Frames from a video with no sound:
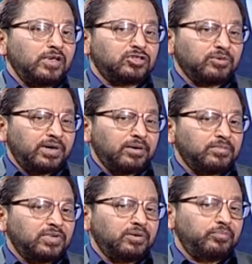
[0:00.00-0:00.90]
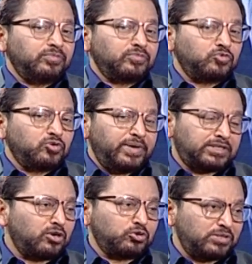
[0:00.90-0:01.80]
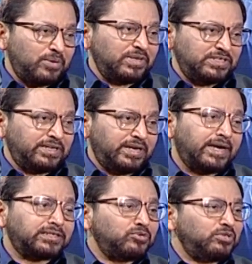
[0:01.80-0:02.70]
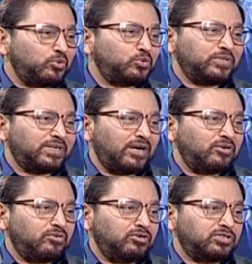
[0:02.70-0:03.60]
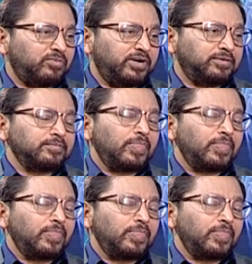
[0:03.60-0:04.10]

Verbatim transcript: অথবা কোনো ব্যথার ওষুধ আমরা যে খাই একটা দুইটা ওষুধের কারণে অনেক সময়